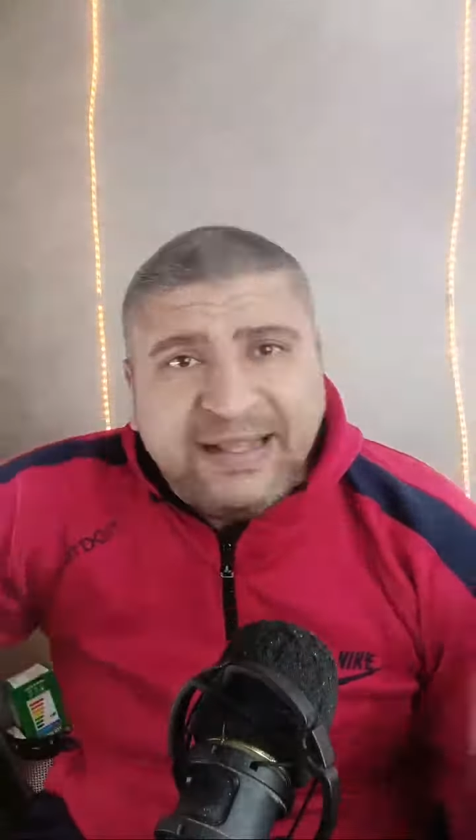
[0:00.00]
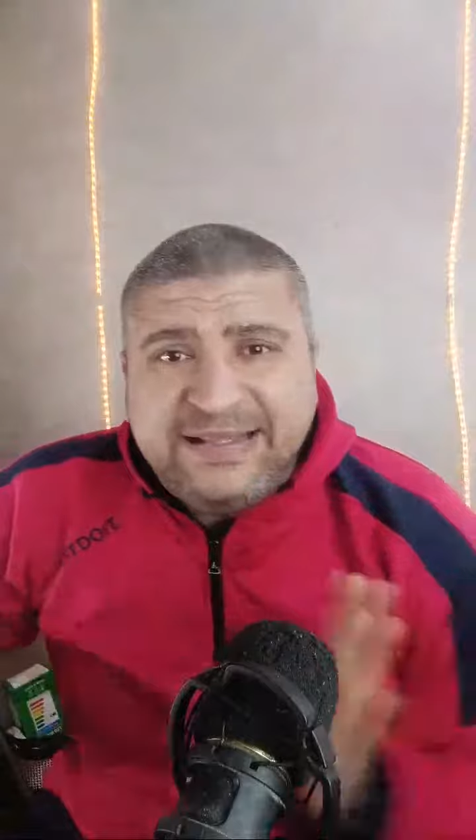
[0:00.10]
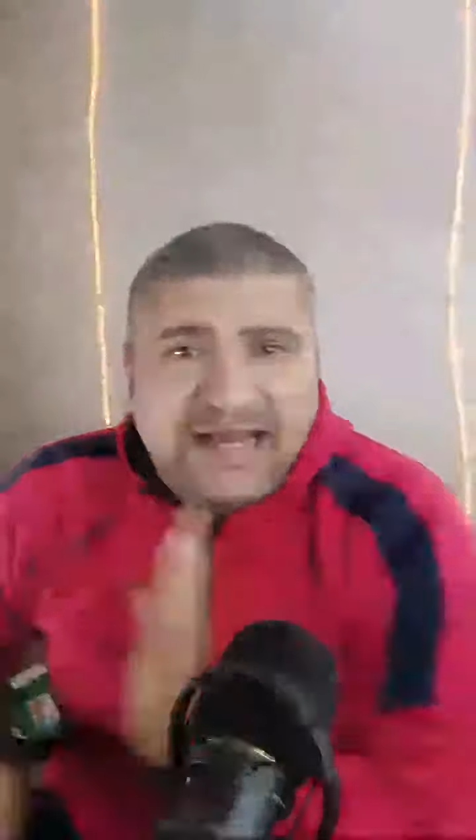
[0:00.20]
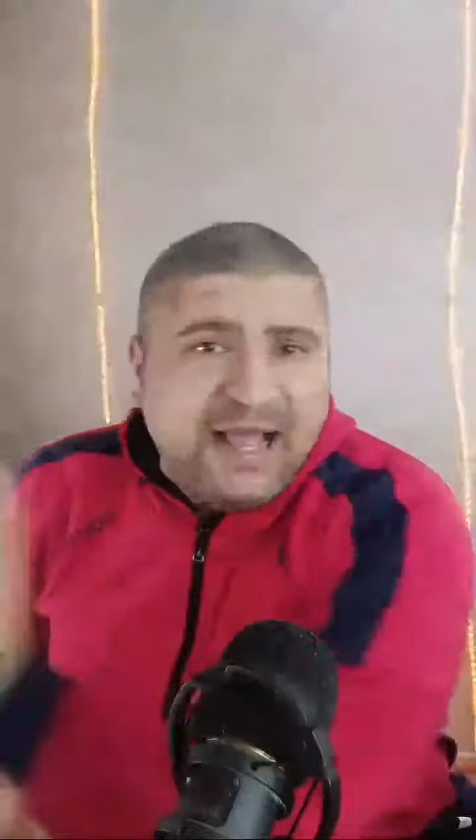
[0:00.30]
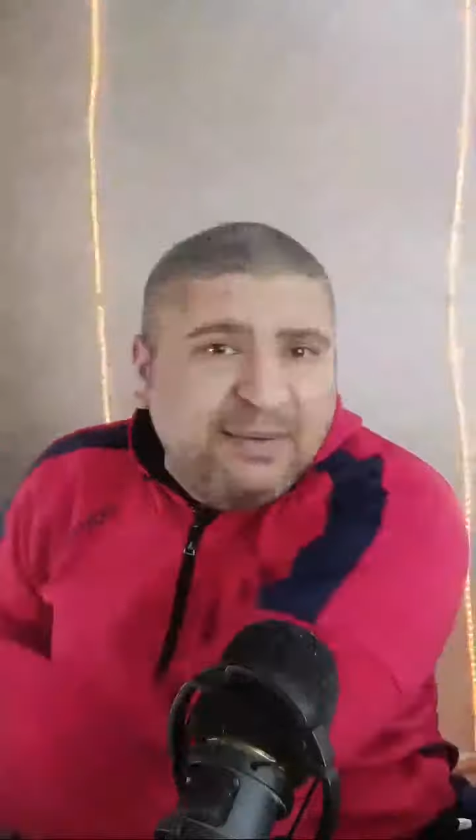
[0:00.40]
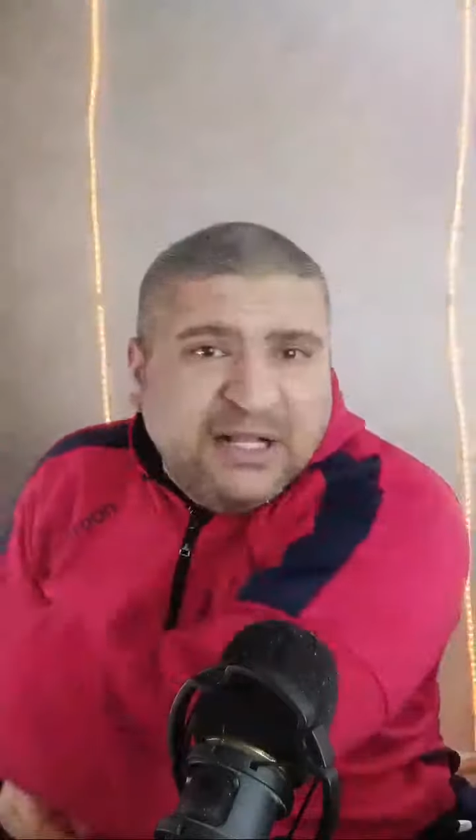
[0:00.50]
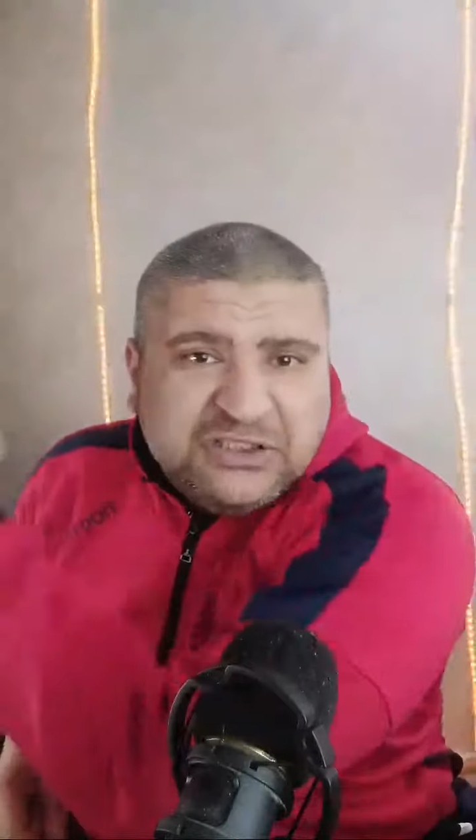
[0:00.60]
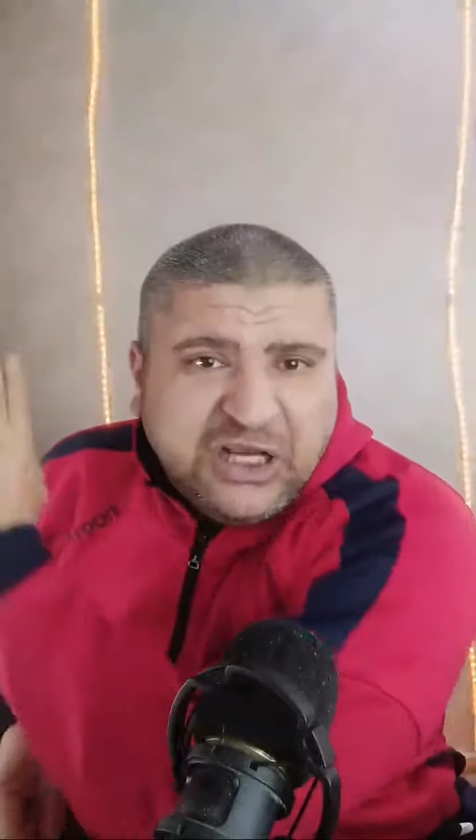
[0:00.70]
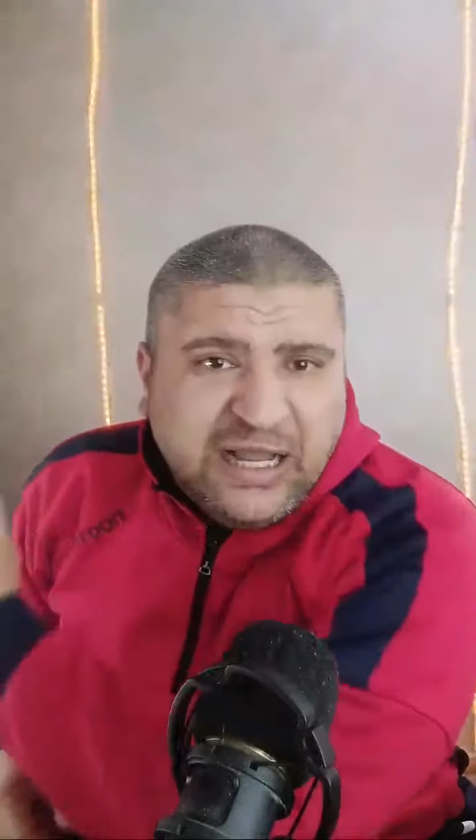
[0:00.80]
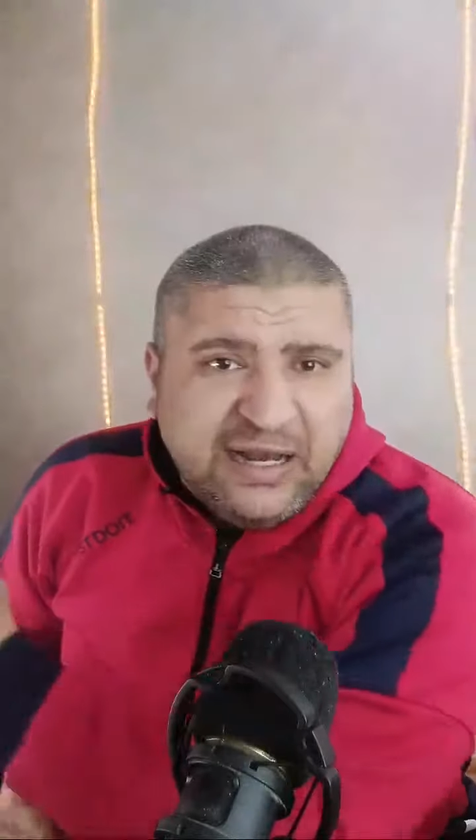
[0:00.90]
يدينا
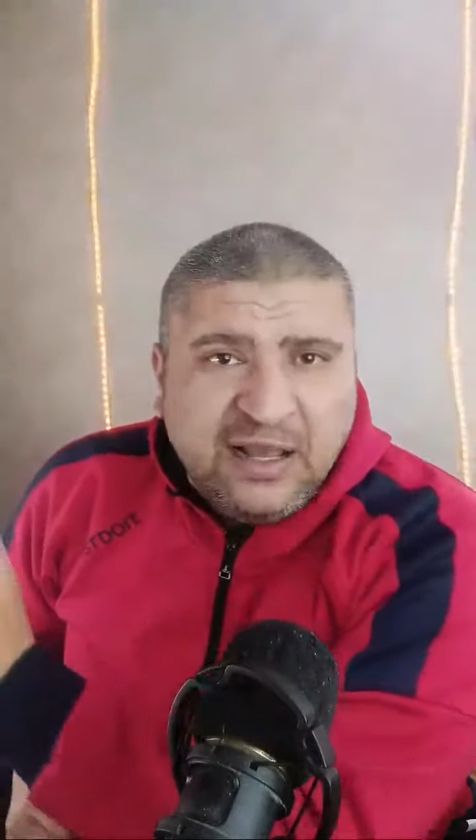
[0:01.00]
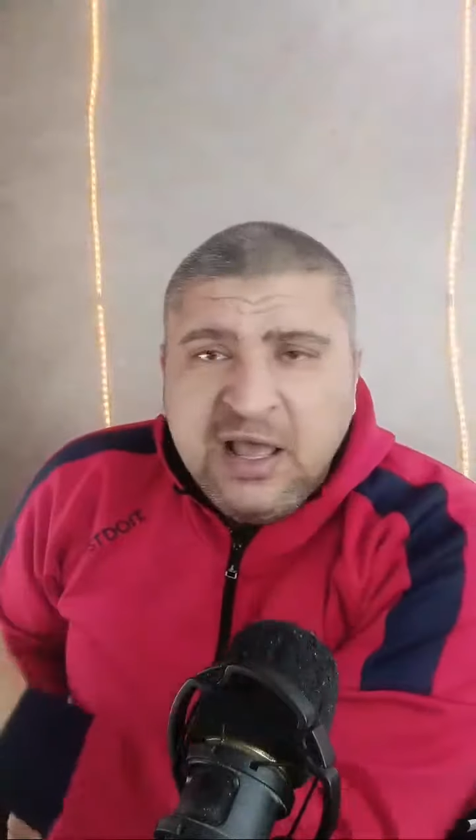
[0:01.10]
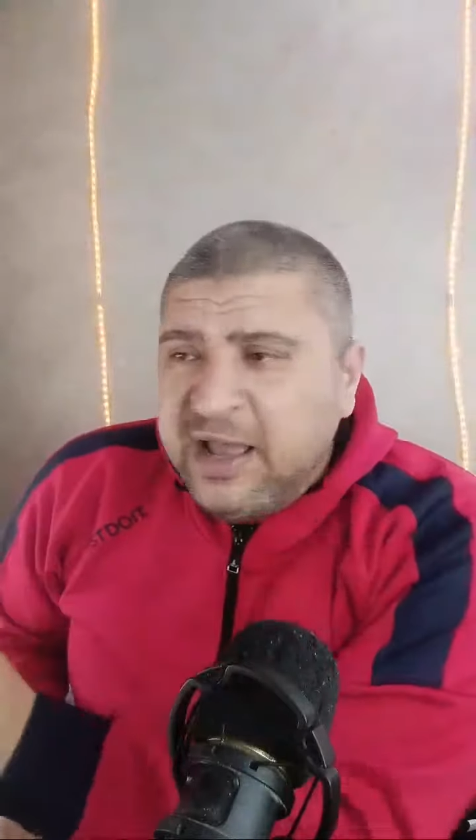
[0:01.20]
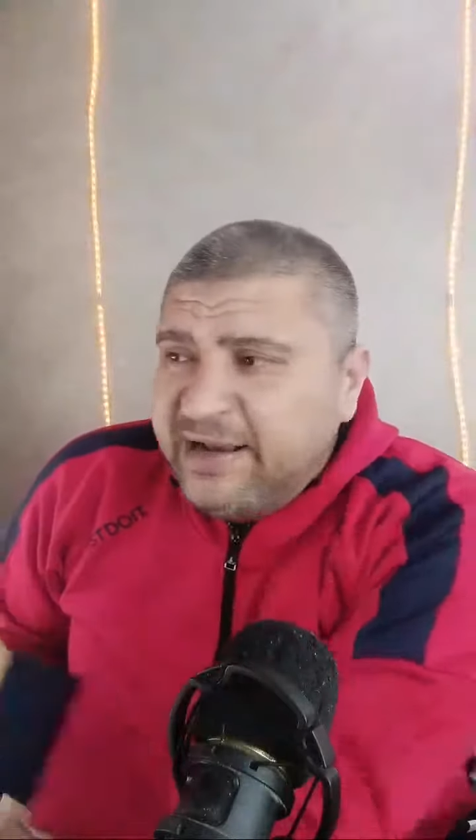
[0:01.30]
ابيات شعر